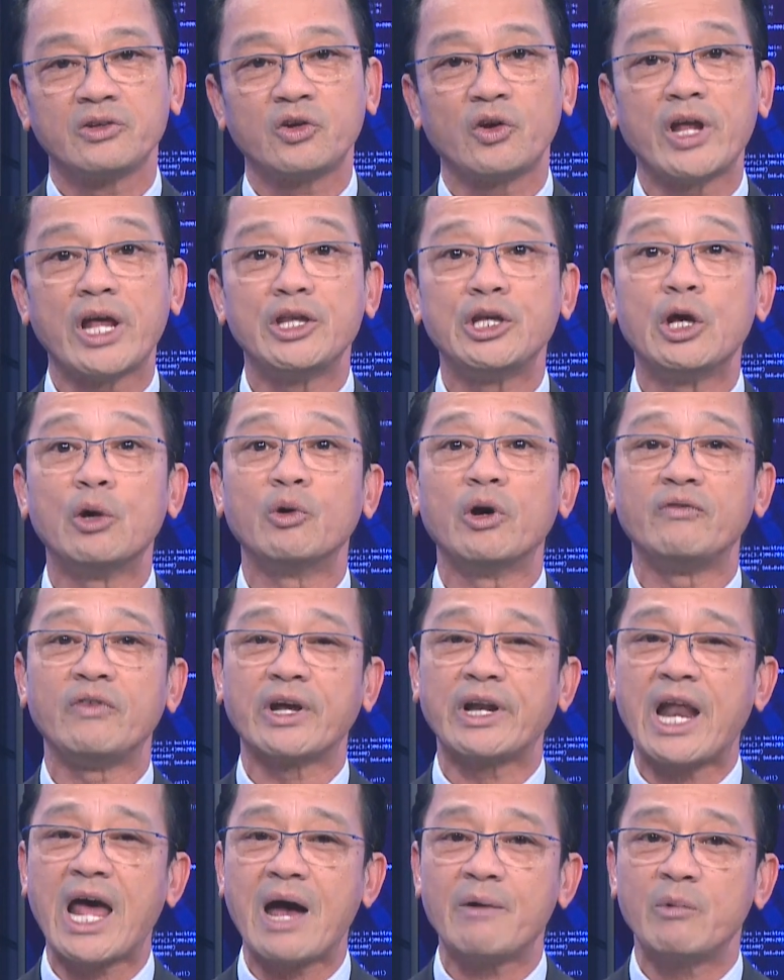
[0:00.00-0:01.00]
cho nên nhiều người
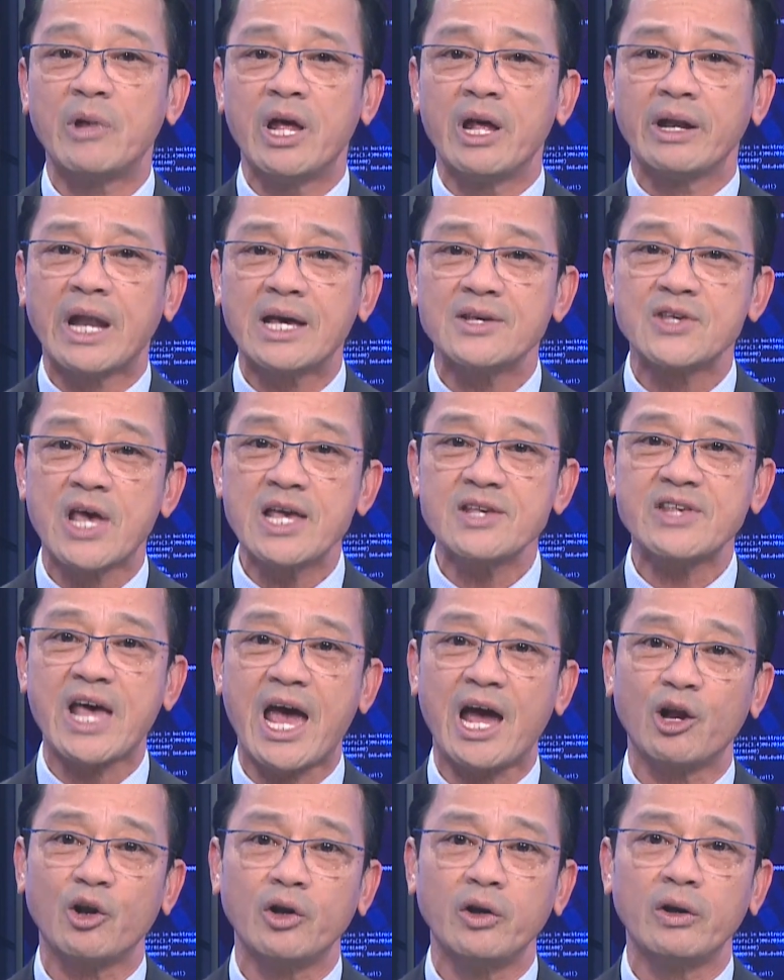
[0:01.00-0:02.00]
Việt Nam đã dễ
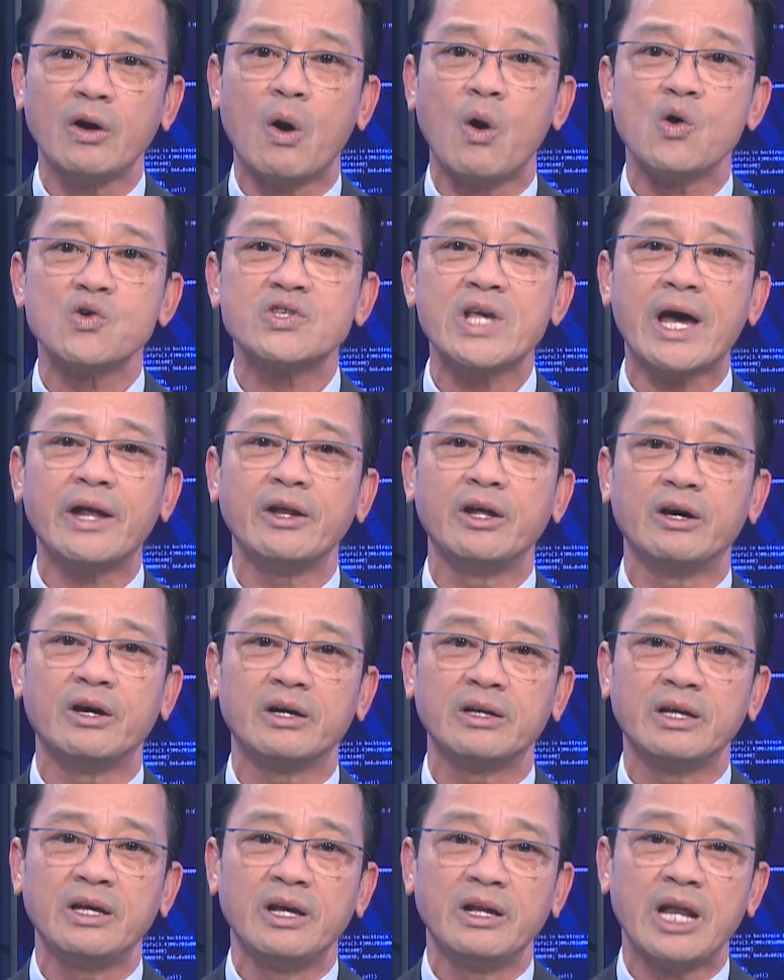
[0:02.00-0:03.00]
dàng đổ ra
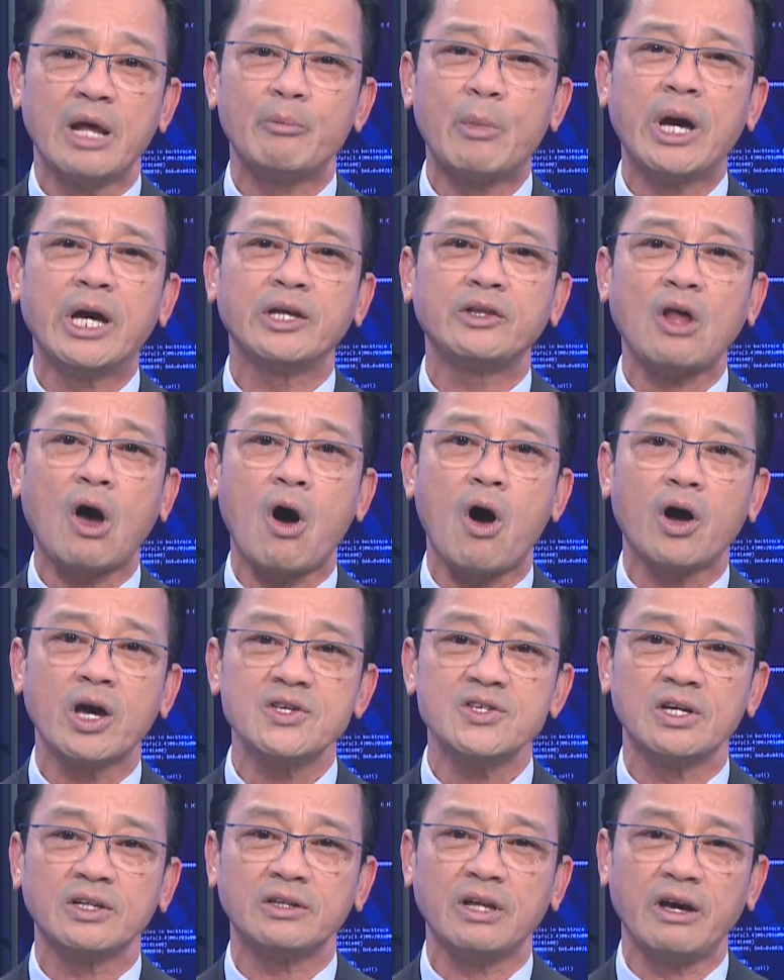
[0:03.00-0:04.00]
đường để bày tỏ
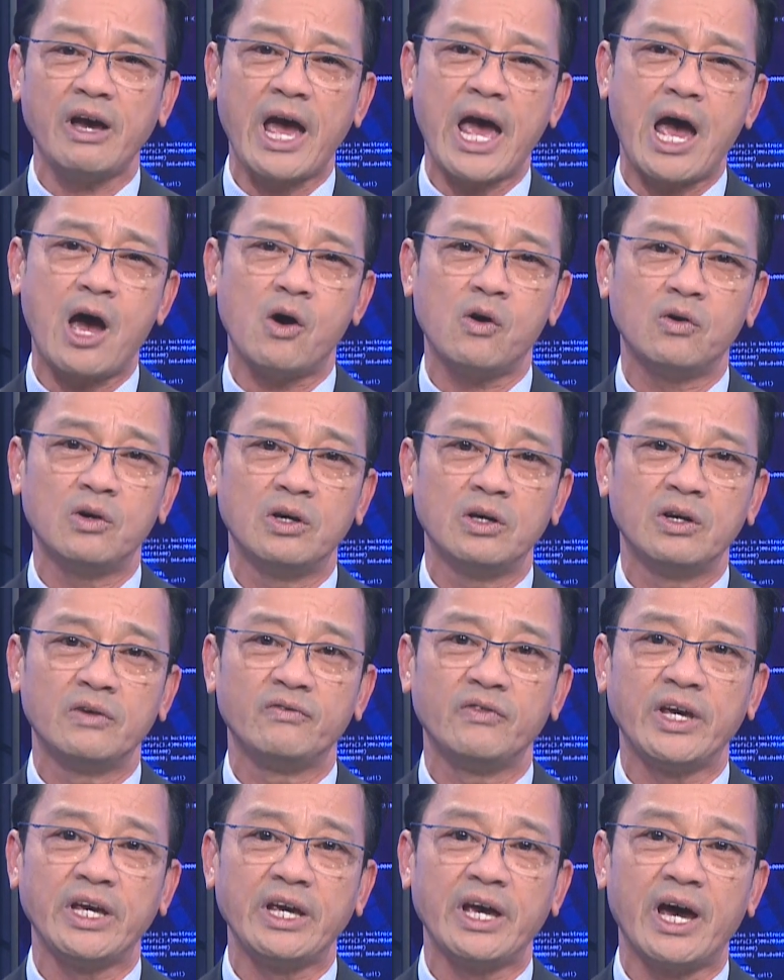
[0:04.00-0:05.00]
cái sự tự hào
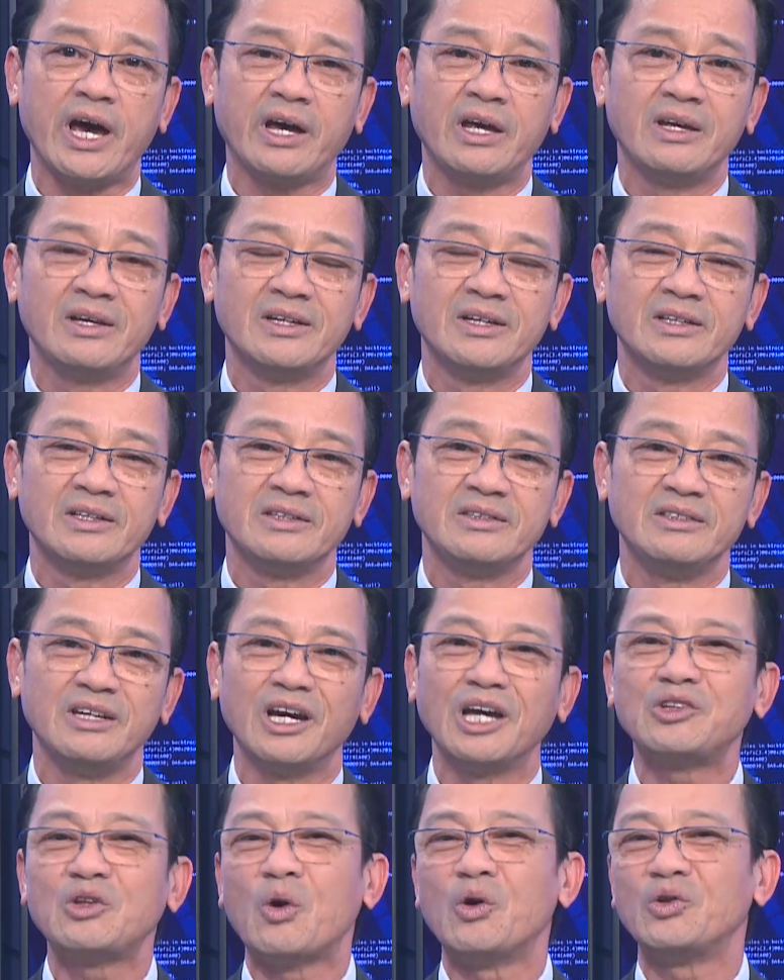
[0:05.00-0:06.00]
vì à,
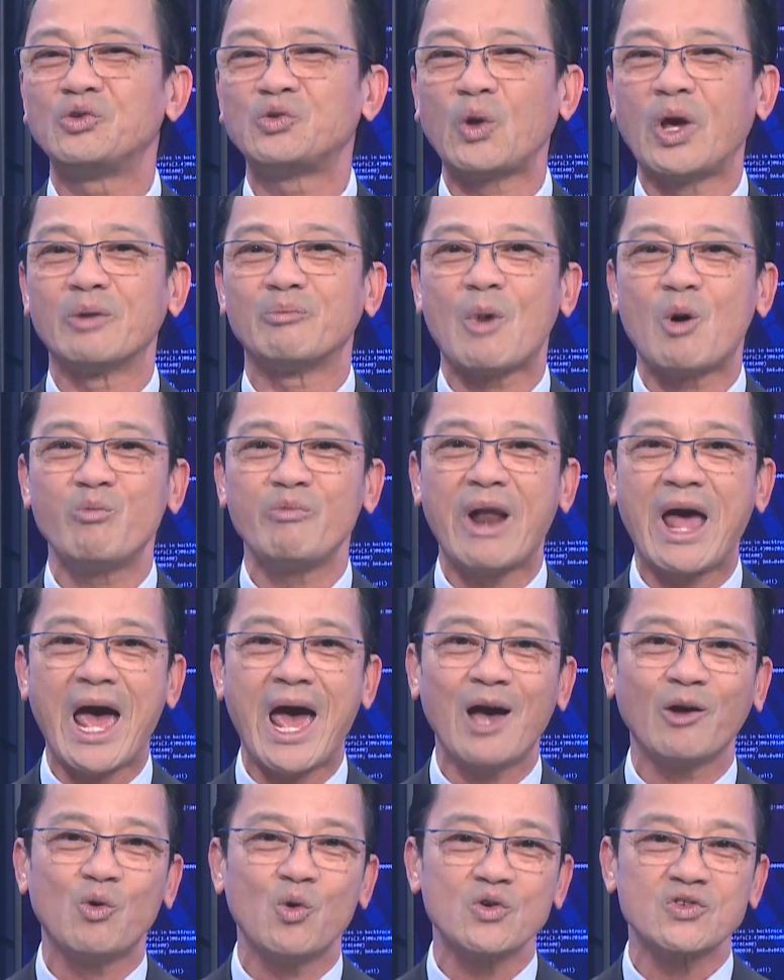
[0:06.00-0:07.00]
những cái tội tuyển bóng
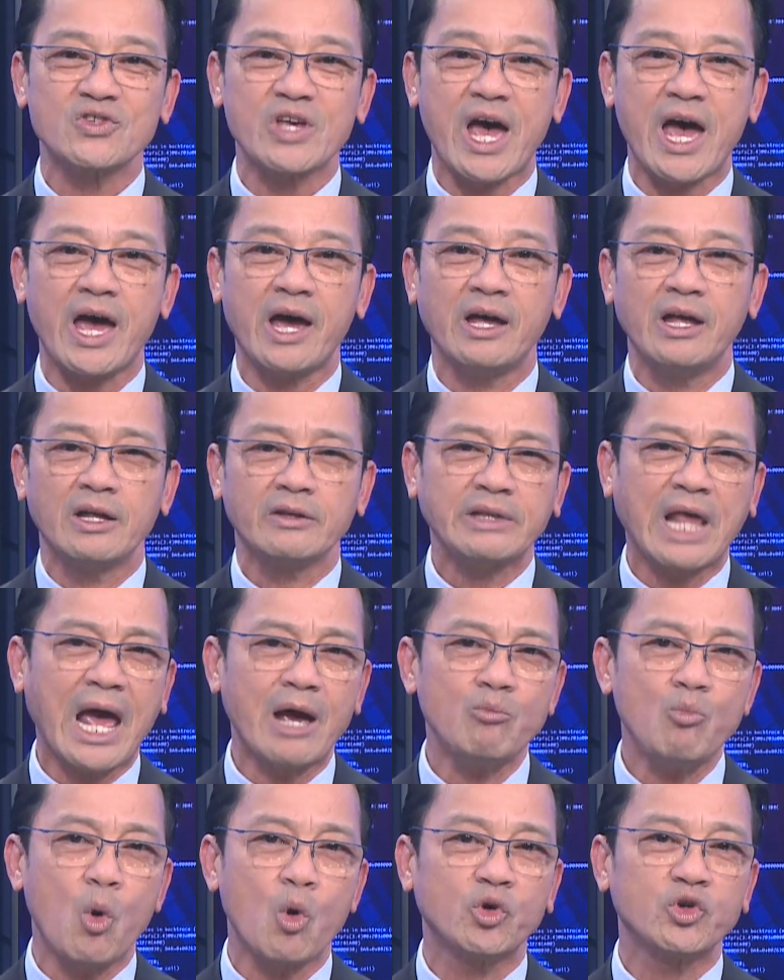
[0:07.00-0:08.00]
đá quốc gia
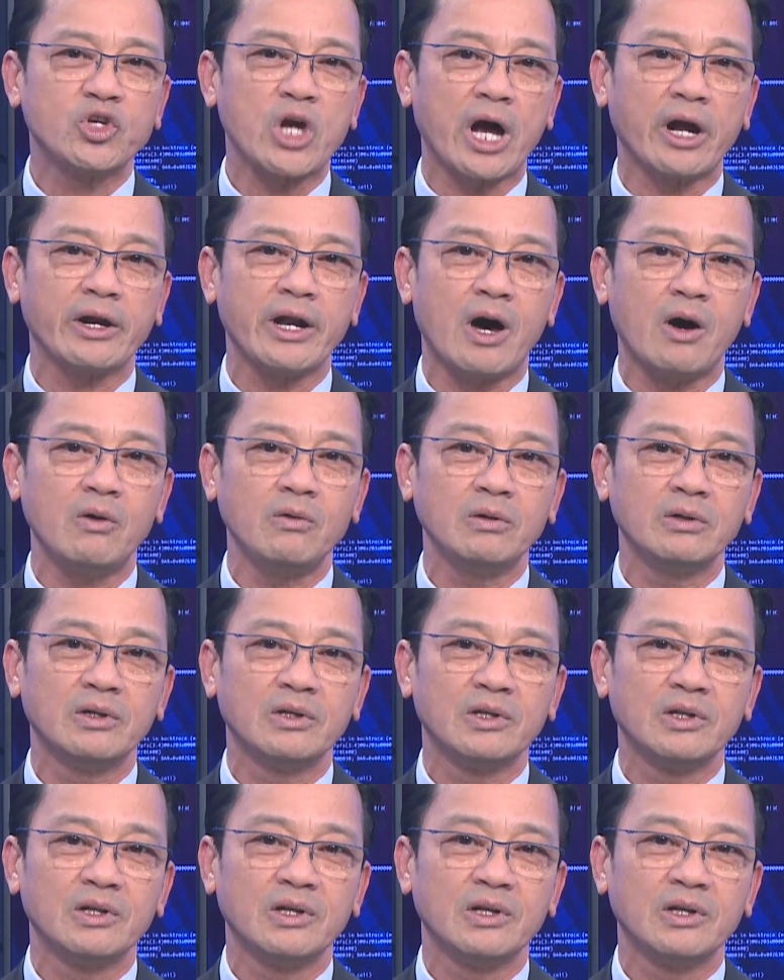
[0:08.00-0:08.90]
thắng một trận đấu.